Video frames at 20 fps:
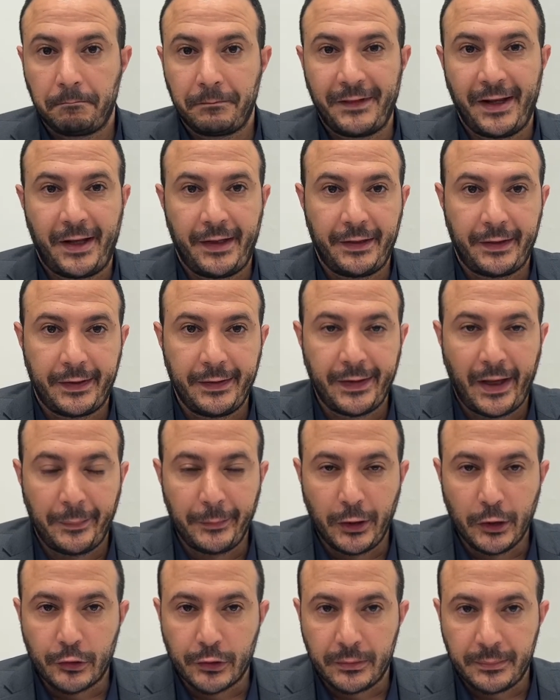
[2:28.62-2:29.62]
يعني كنا عم
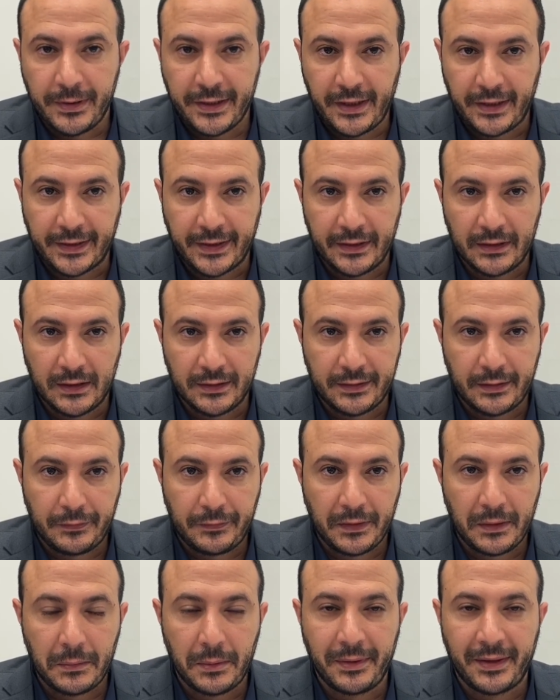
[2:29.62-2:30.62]
نقول لكم امبارح كان
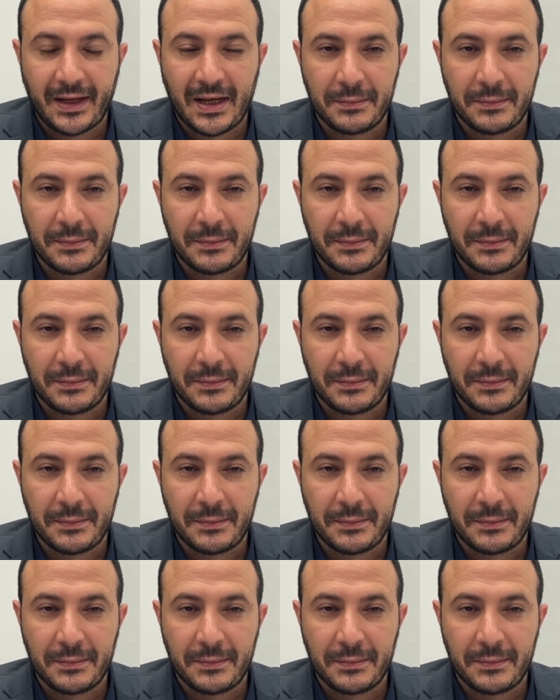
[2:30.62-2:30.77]
اتفاق ما بين